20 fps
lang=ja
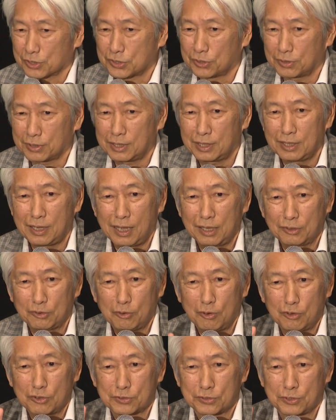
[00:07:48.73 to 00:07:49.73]
それから
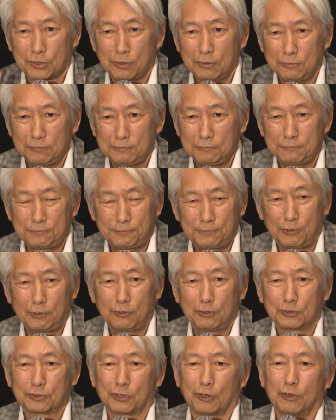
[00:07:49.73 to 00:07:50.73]
ジョ
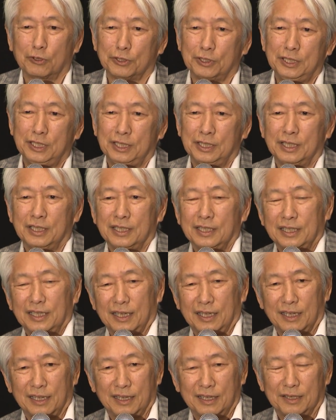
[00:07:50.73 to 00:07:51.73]
ン・フォードに
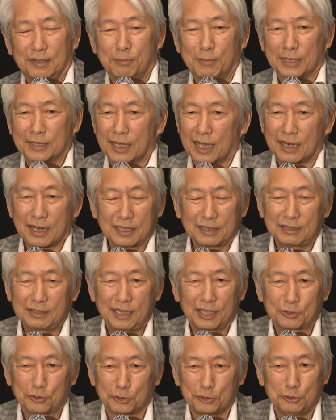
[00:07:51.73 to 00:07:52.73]
習っ
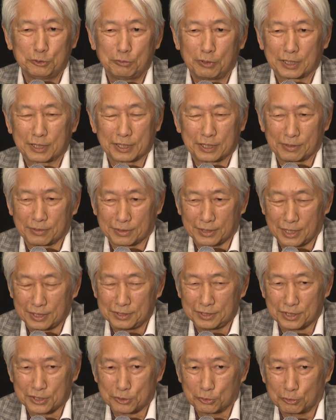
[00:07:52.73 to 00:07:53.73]
たというわけではない
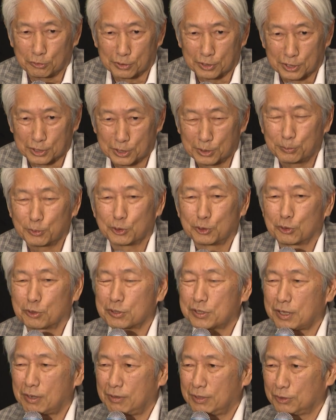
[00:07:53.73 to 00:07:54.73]
んでしょうけれども、
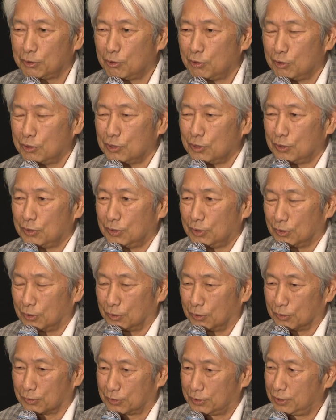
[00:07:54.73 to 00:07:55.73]
黒澤の
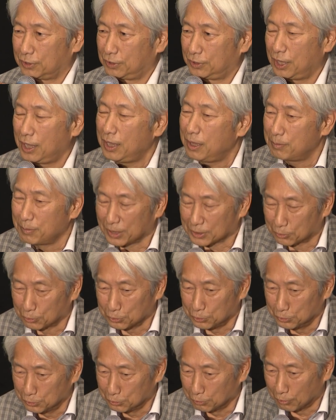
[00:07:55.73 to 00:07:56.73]
テーマ
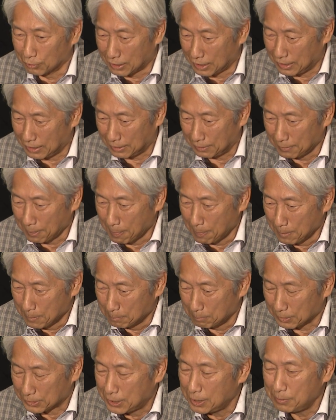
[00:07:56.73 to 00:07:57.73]
というのが、
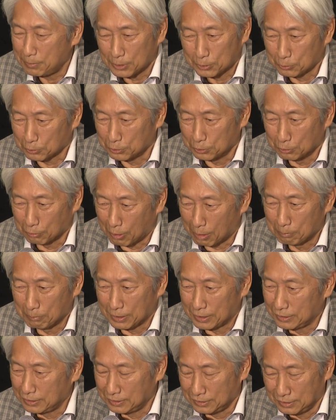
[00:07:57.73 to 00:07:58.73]
テーマというのはあん
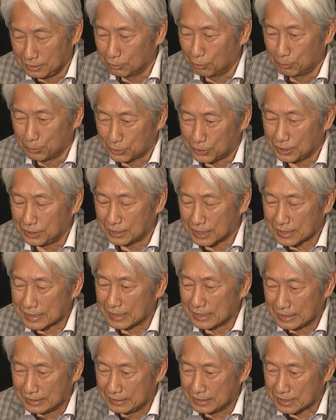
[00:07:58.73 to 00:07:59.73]
まり表に出
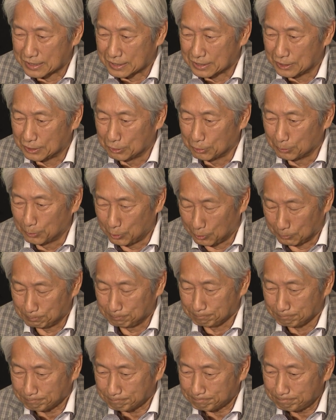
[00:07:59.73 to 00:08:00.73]
さないんですけれども、
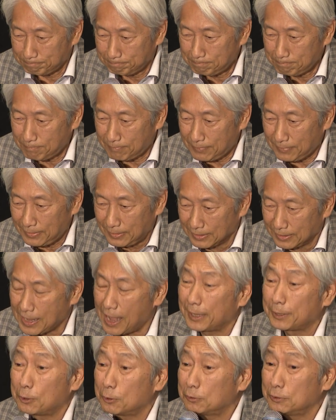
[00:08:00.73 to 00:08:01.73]

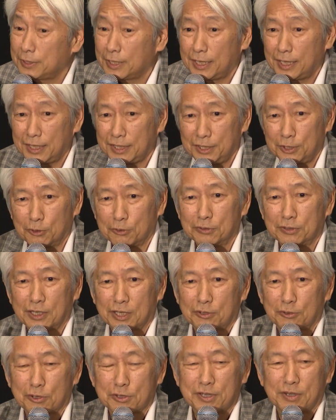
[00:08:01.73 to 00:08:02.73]
外国でいろん
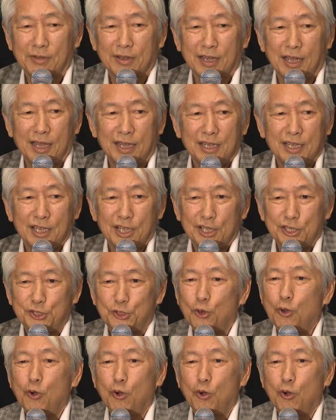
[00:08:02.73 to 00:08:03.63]
な黒澤が賞